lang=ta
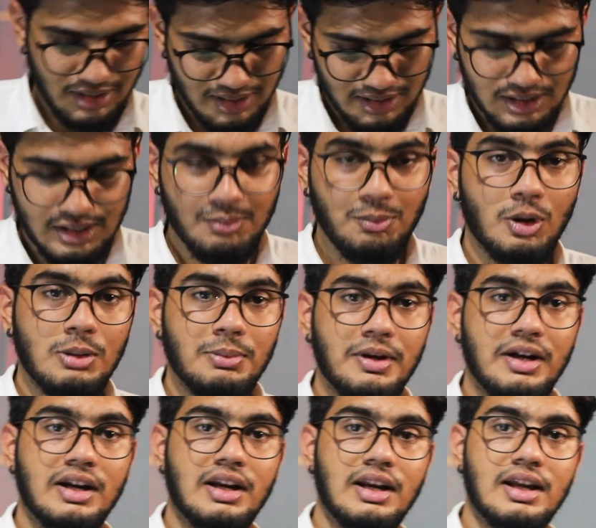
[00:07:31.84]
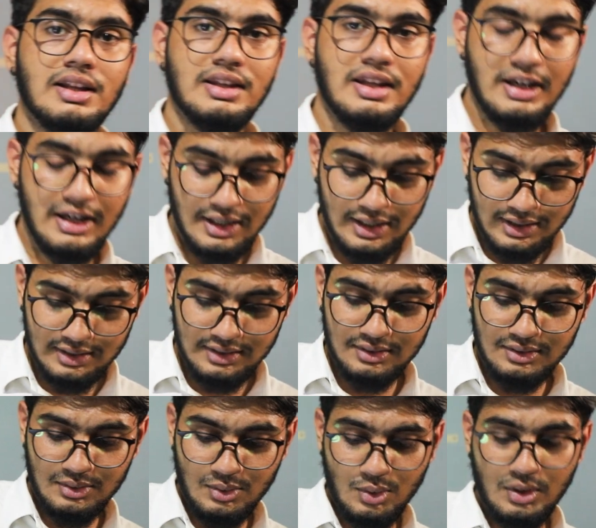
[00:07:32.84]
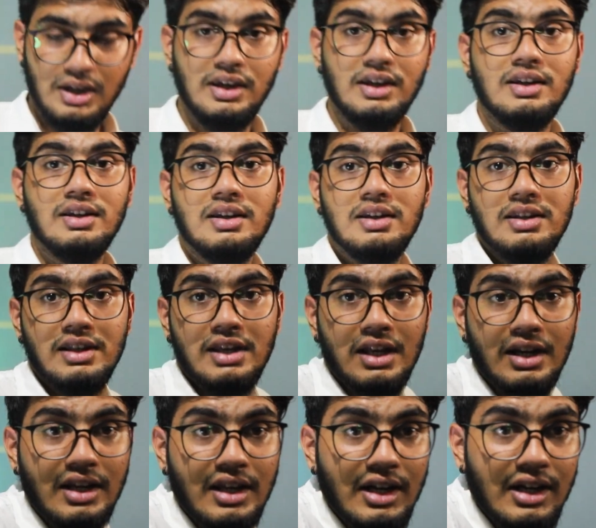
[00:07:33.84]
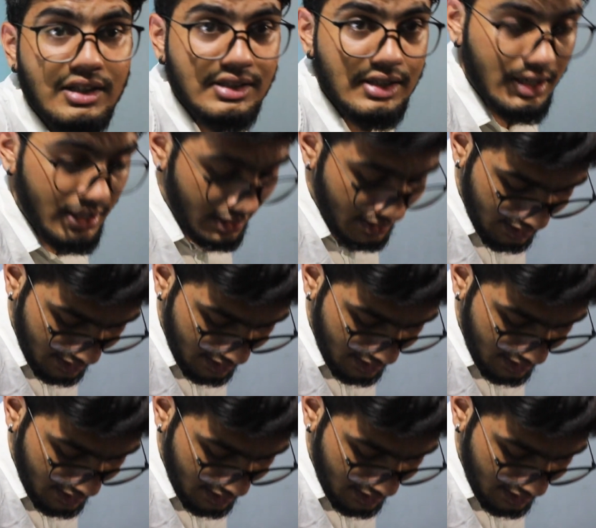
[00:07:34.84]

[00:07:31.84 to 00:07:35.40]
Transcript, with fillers: நான் எதுக்கு புலம்பிக்கிட்டு இருக்கேன் தெரியல ஓகே இதுக்கு என் கிரெடிட்ஸ்லாம்